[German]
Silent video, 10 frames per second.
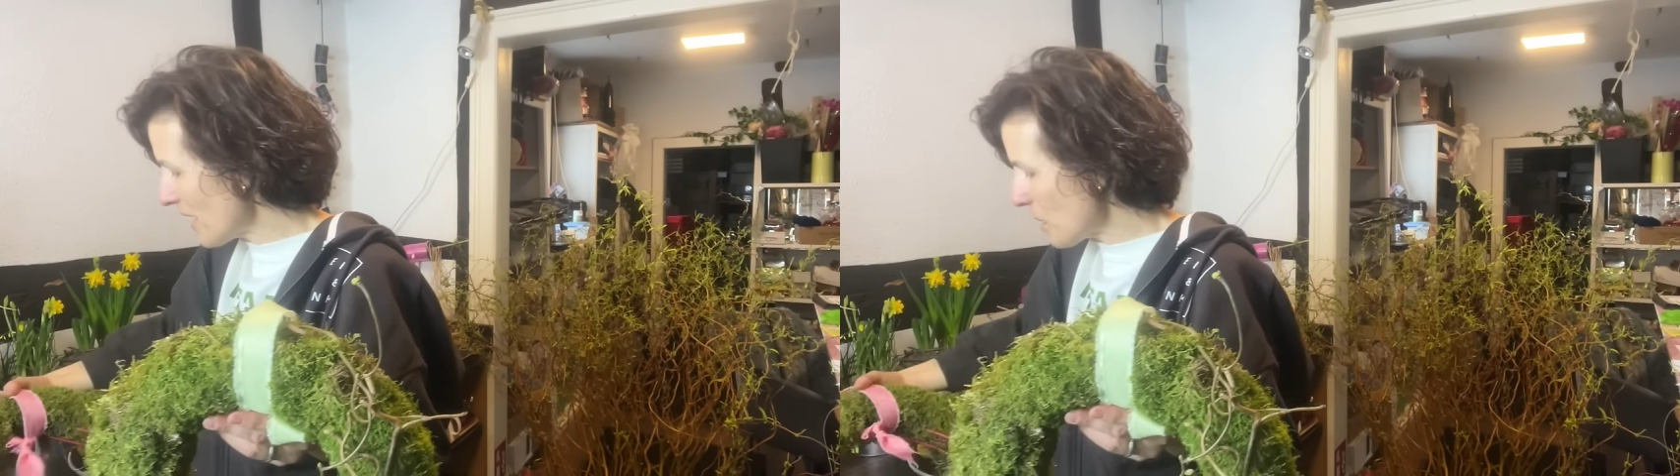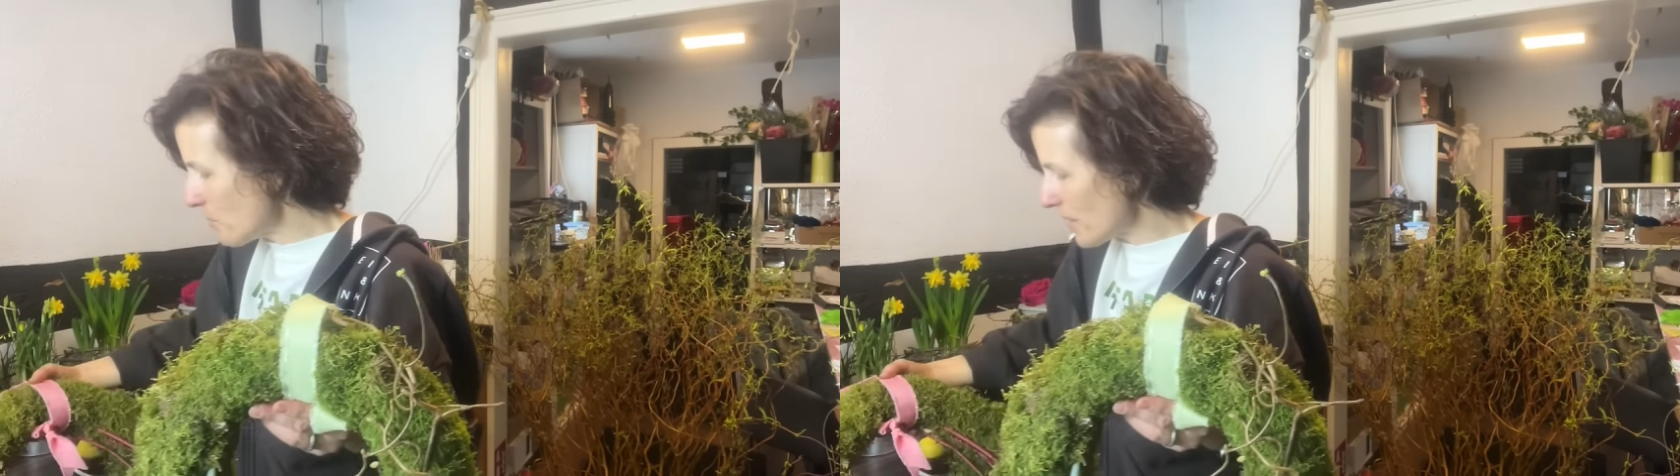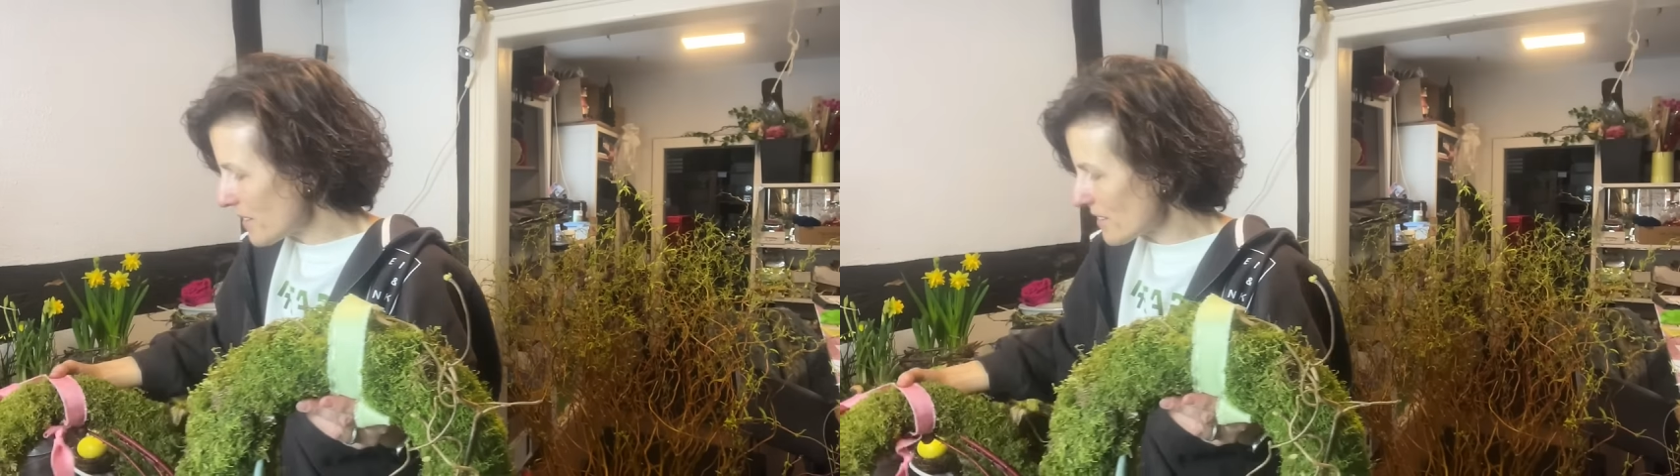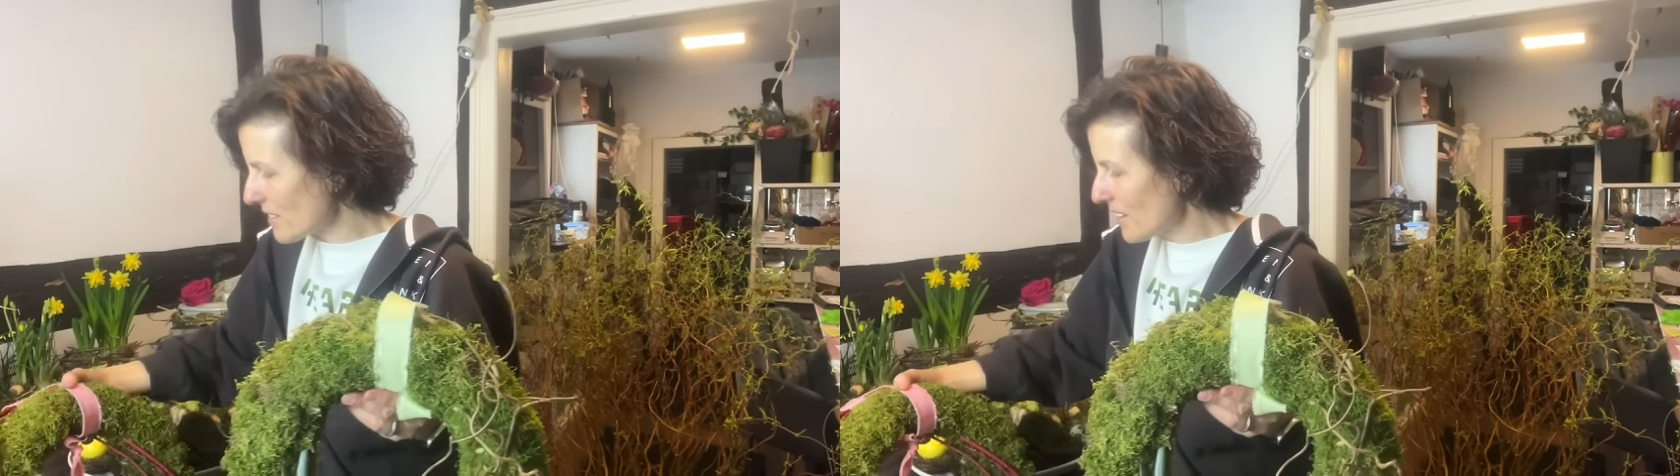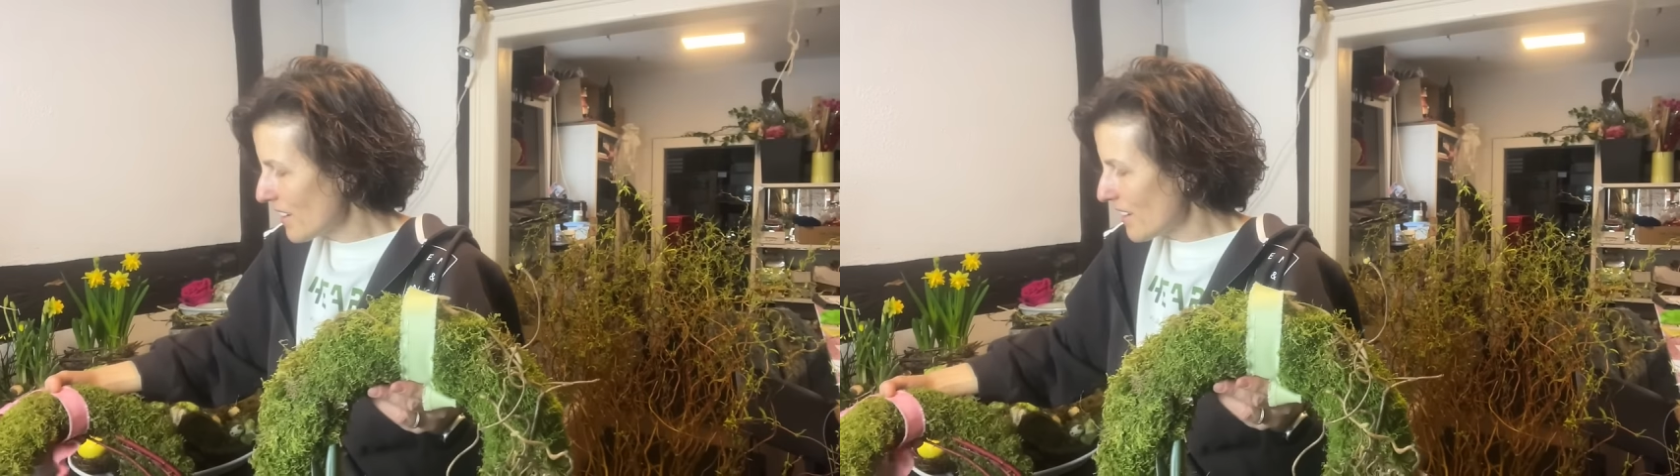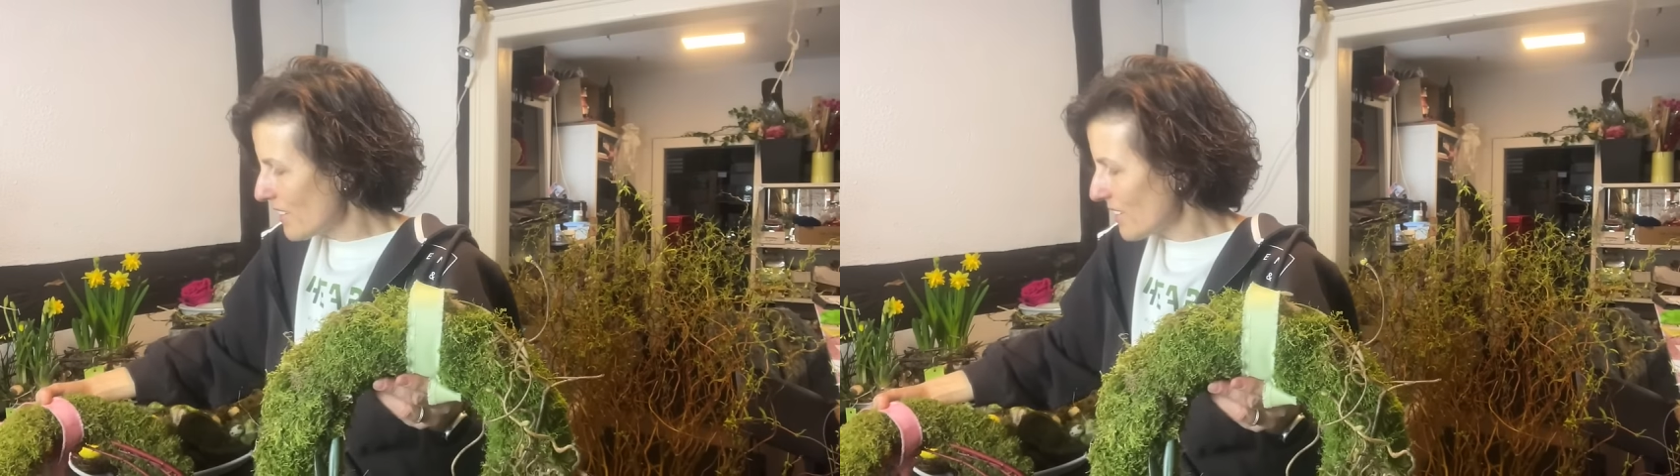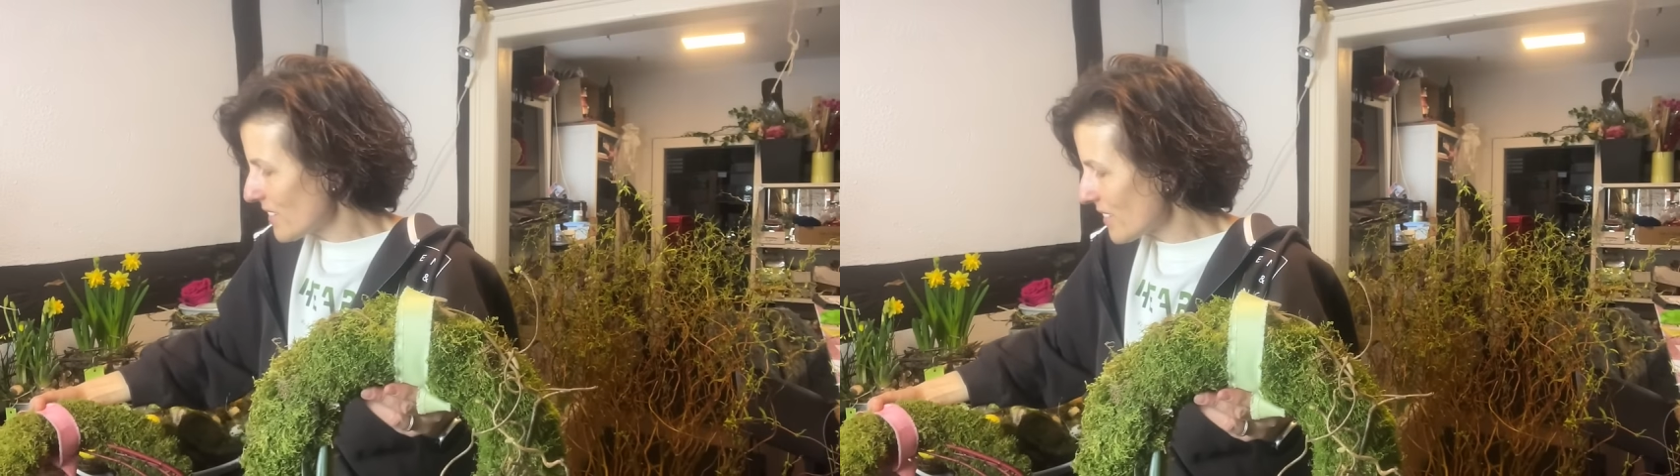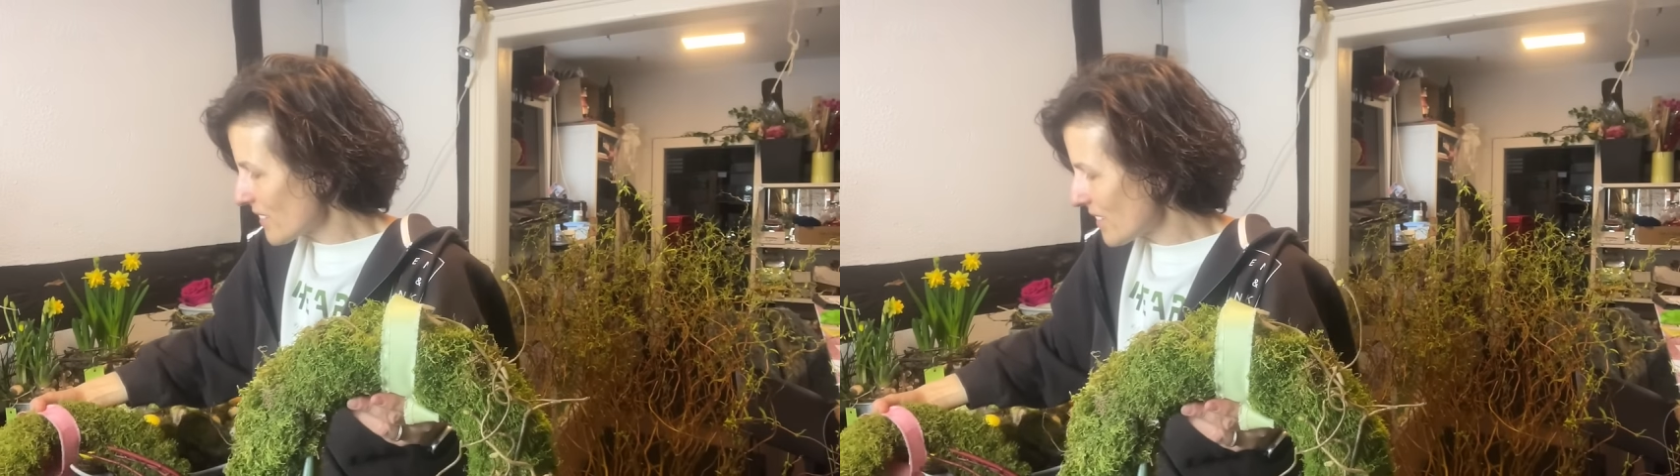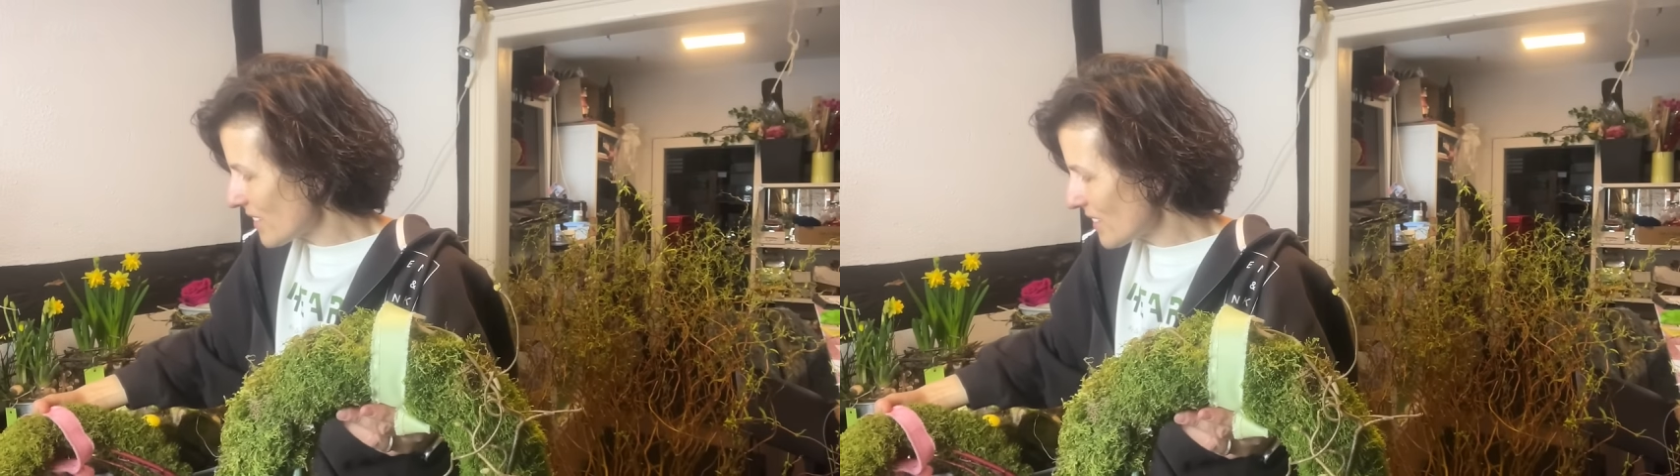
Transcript: Arbeiten und äh,